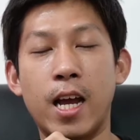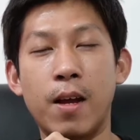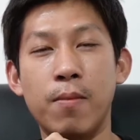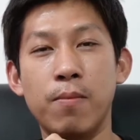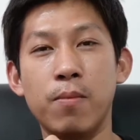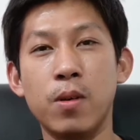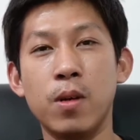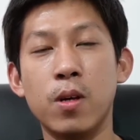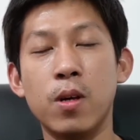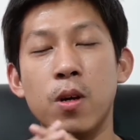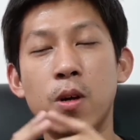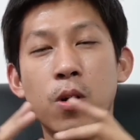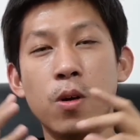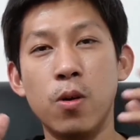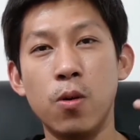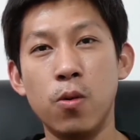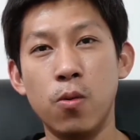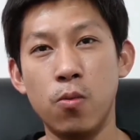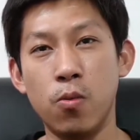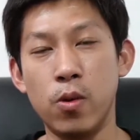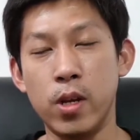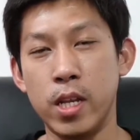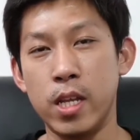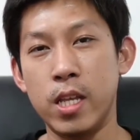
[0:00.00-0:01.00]
บ
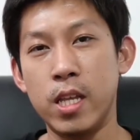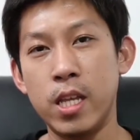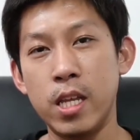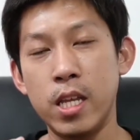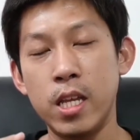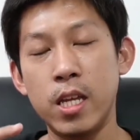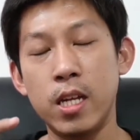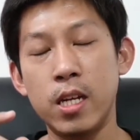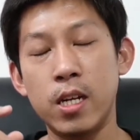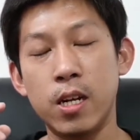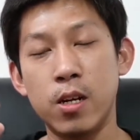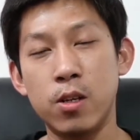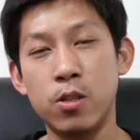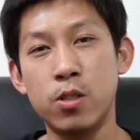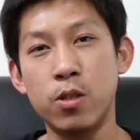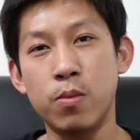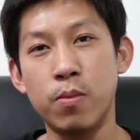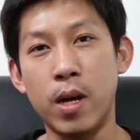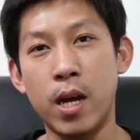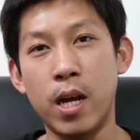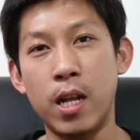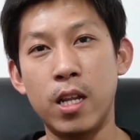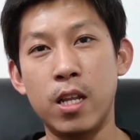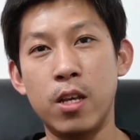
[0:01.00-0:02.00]
วันนี้เราจะ
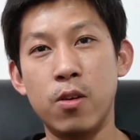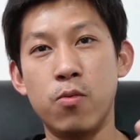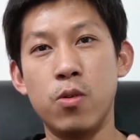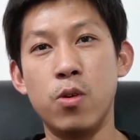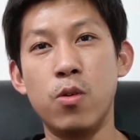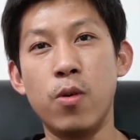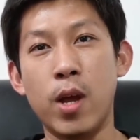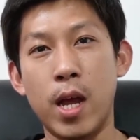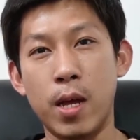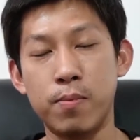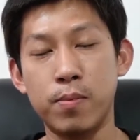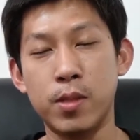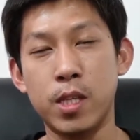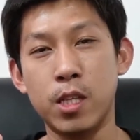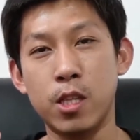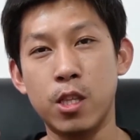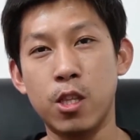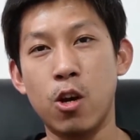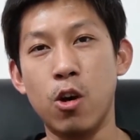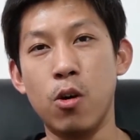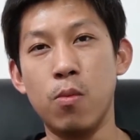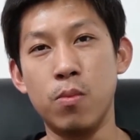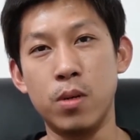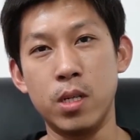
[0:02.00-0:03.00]
มารีวิวแอป ตัดต่
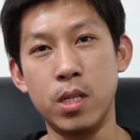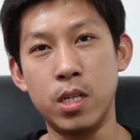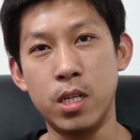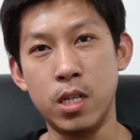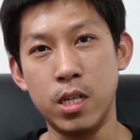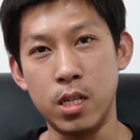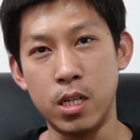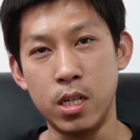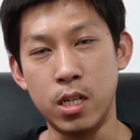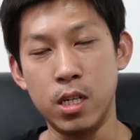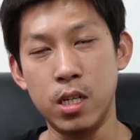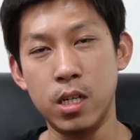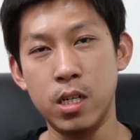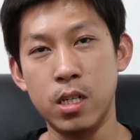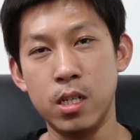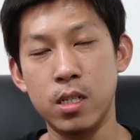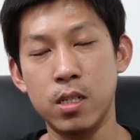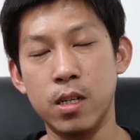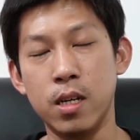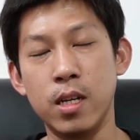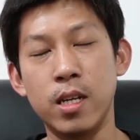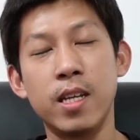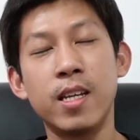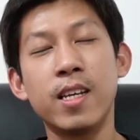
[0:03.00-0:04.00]
อมือถือ
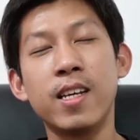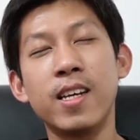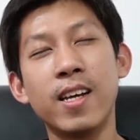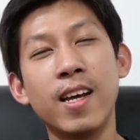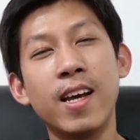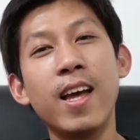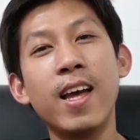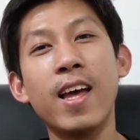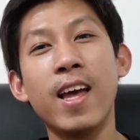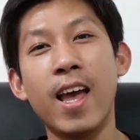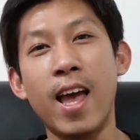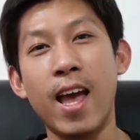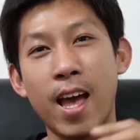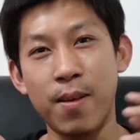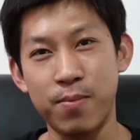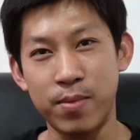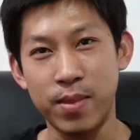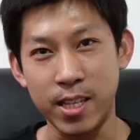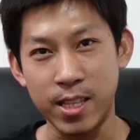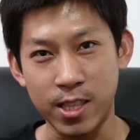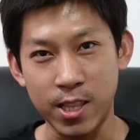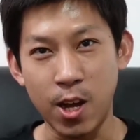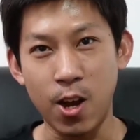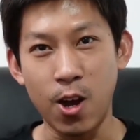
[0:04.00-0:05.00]
เอแอปตั
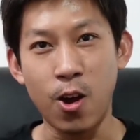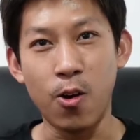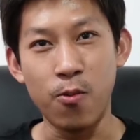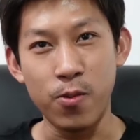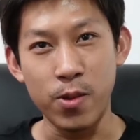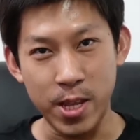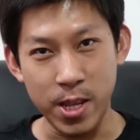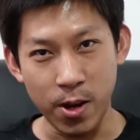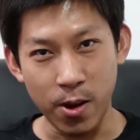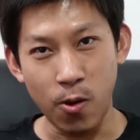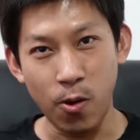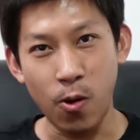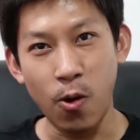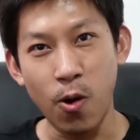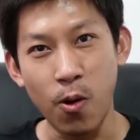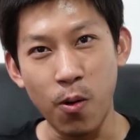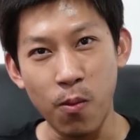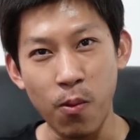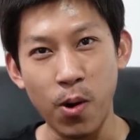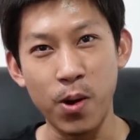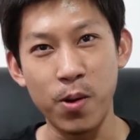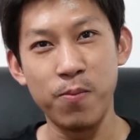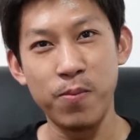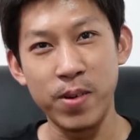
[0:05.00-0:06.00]
ดต่อวิดีโอบ
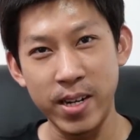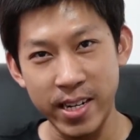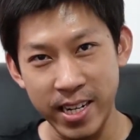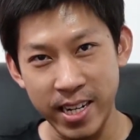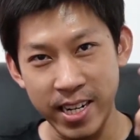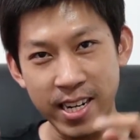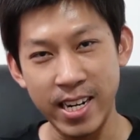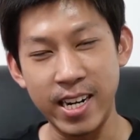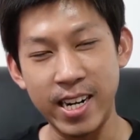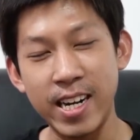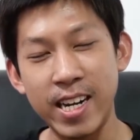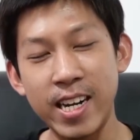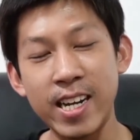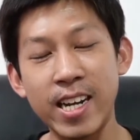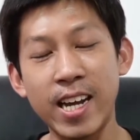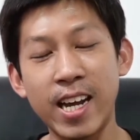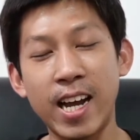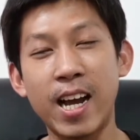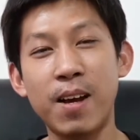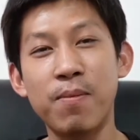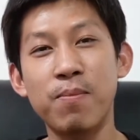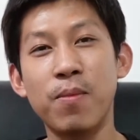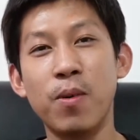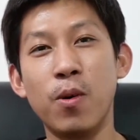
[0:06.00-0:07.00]
นมือถือนะค
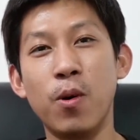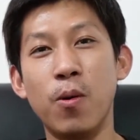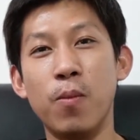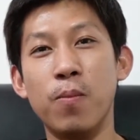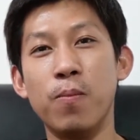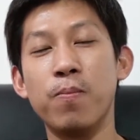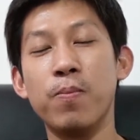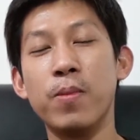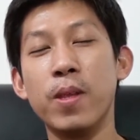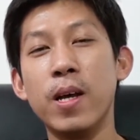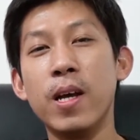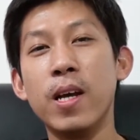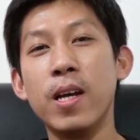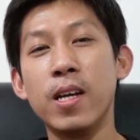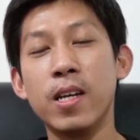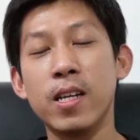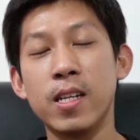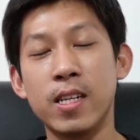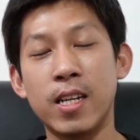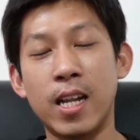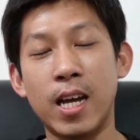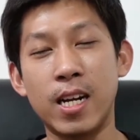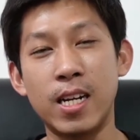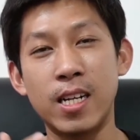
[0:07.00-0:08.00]
รับ ผม
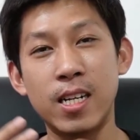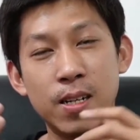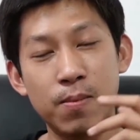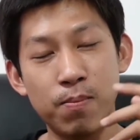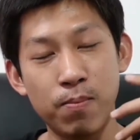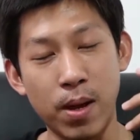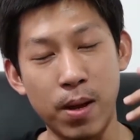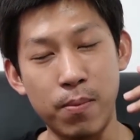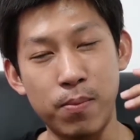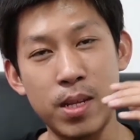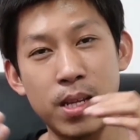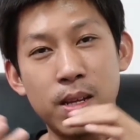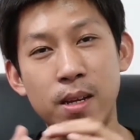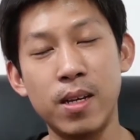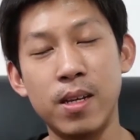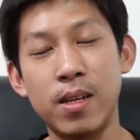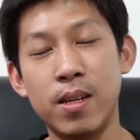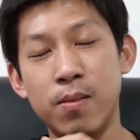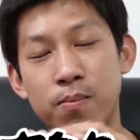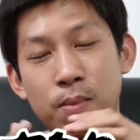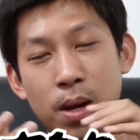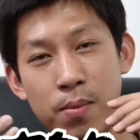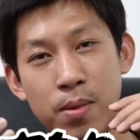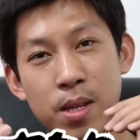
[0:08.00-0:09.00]
ทั้งแบบที่เออ
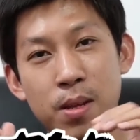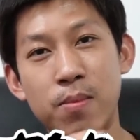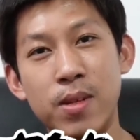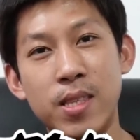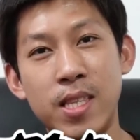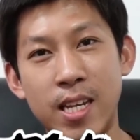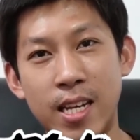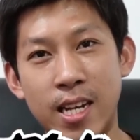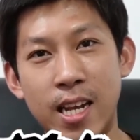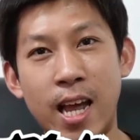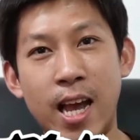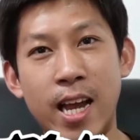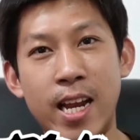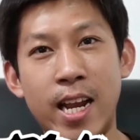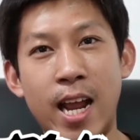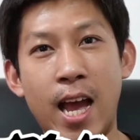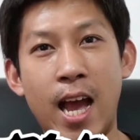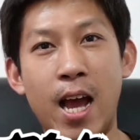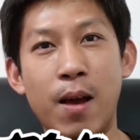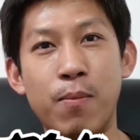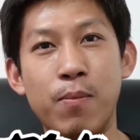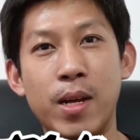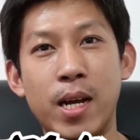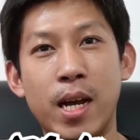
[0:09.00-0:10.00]
แบบที่ไม่ติดลาย
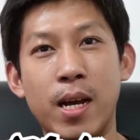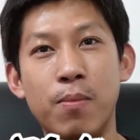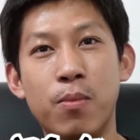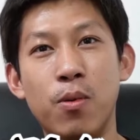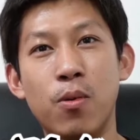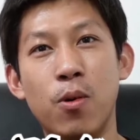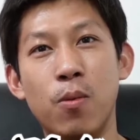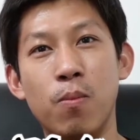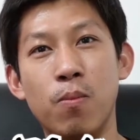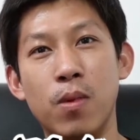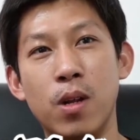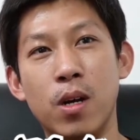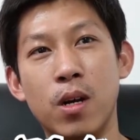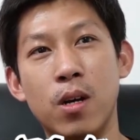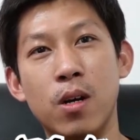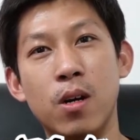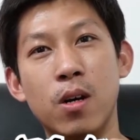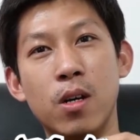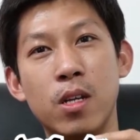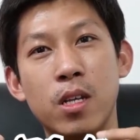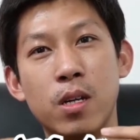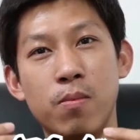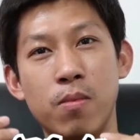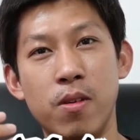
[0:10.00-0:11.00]
น้ำนะครับ ผมแล้วก็
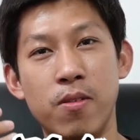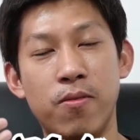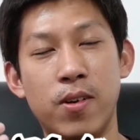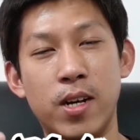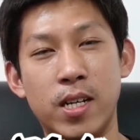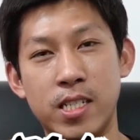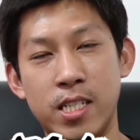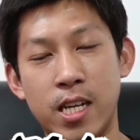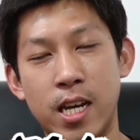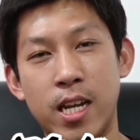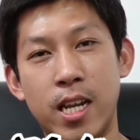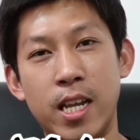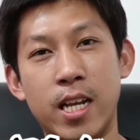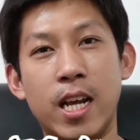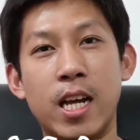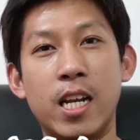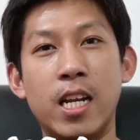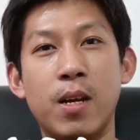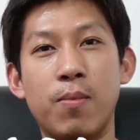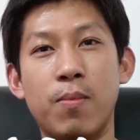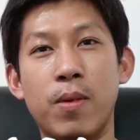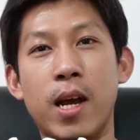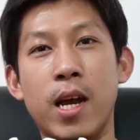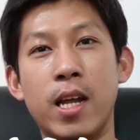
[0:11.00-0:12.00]
ยังมีฟังก์ชันในการ
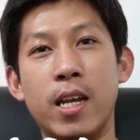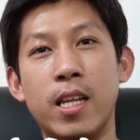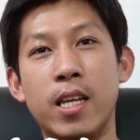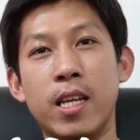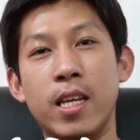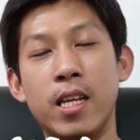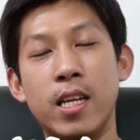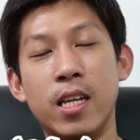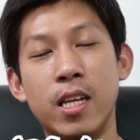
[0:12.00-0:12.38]
ทำงานที่